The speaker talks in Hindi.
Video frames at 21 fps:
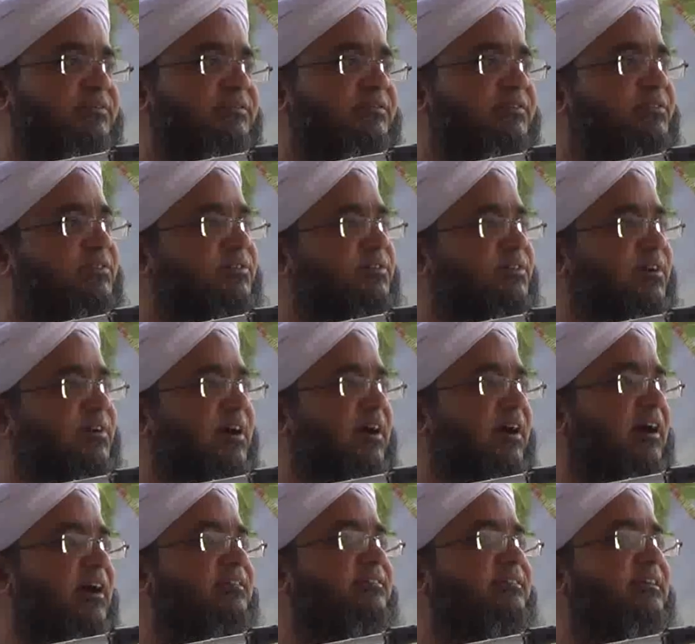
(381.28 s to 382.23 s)
जो
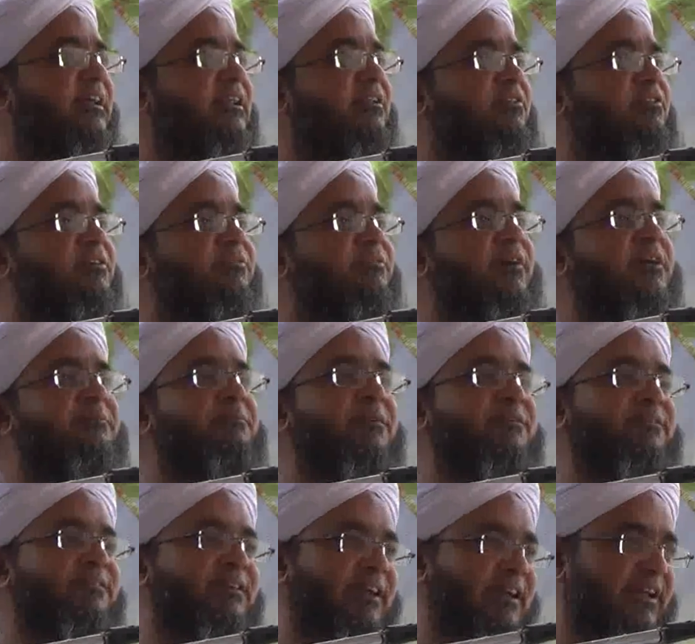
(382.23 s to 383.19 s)
आजकल नौजवान
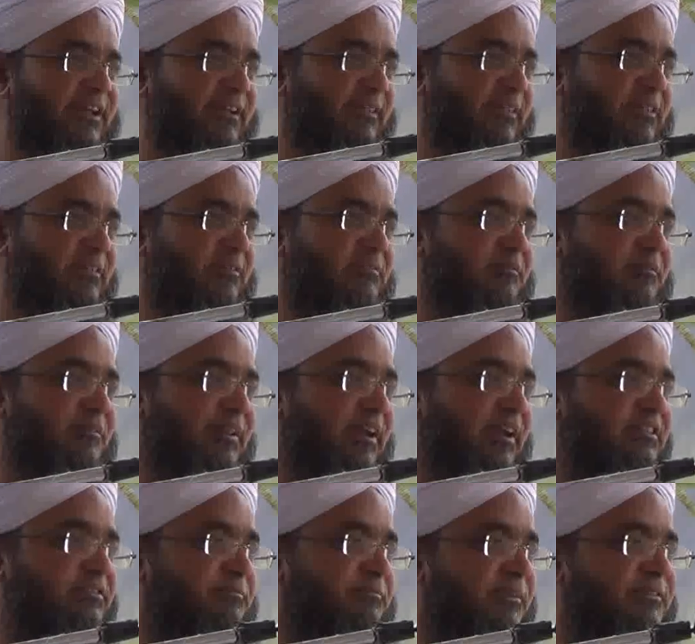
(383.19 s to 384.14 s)
बच्चे
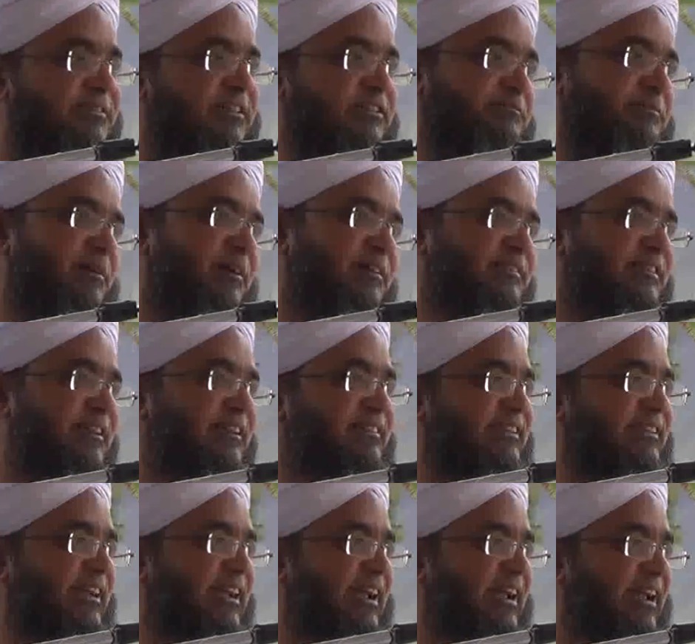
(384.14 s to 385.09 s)
टेक्स्ट मैसेज पास
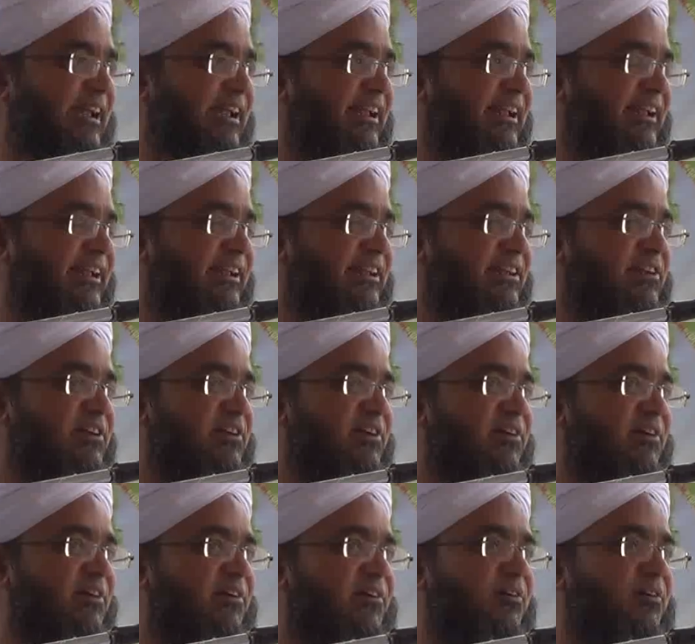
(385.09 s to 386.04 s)
करते हैं
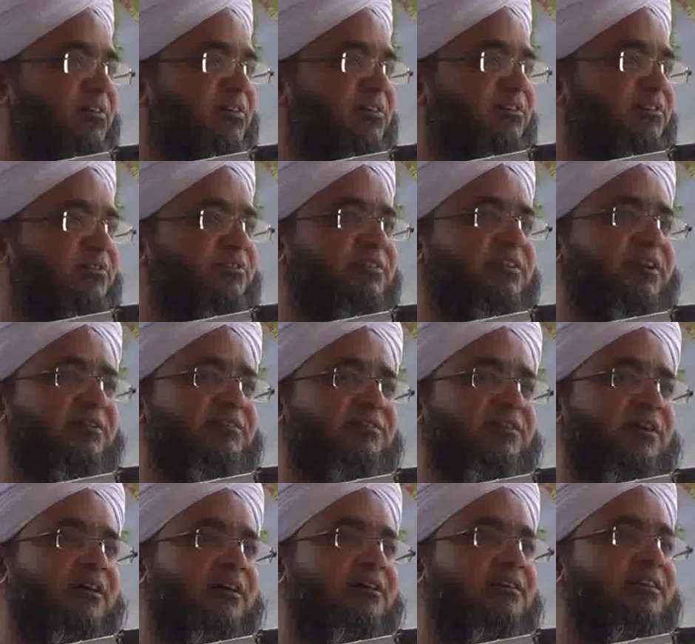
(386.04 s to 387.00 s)
और दुनिया
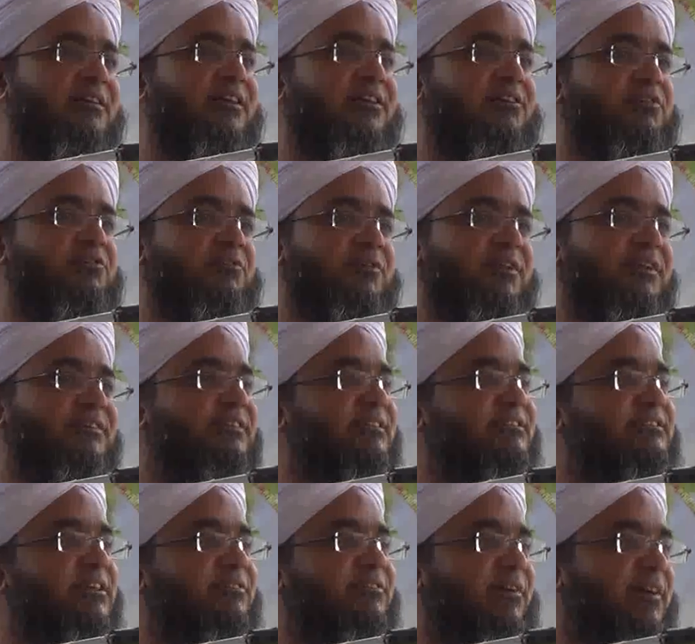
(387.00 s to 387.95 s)
जहान के झूठे
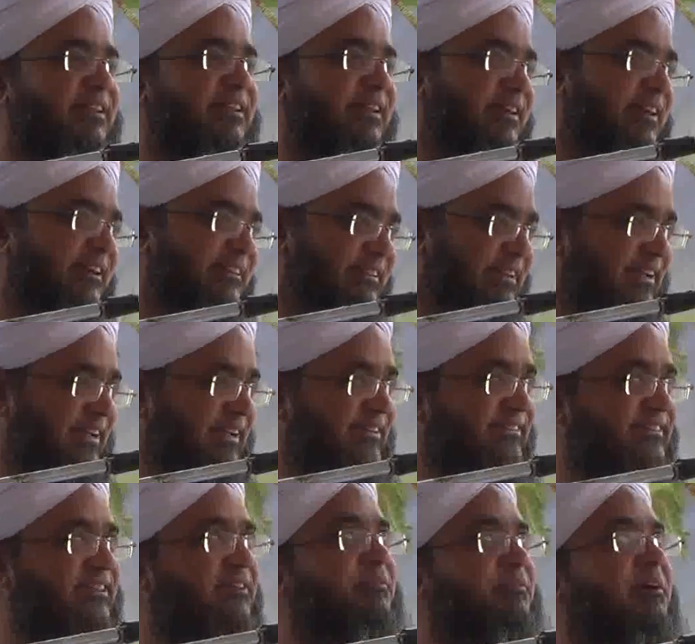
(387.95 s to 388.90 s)
सच्चे वादे करते
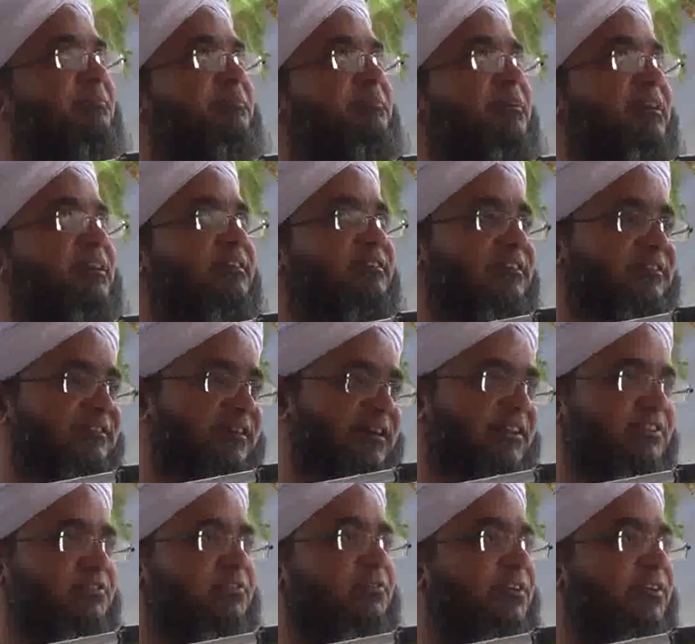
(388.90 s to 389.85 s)
हैं जी हम आपके लिए
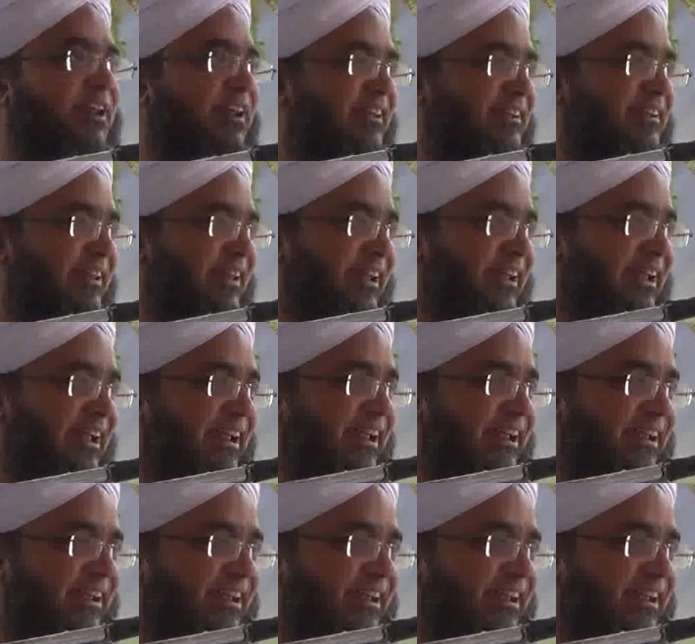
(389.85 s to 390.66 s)
सितारे तोड़ के ला देंगे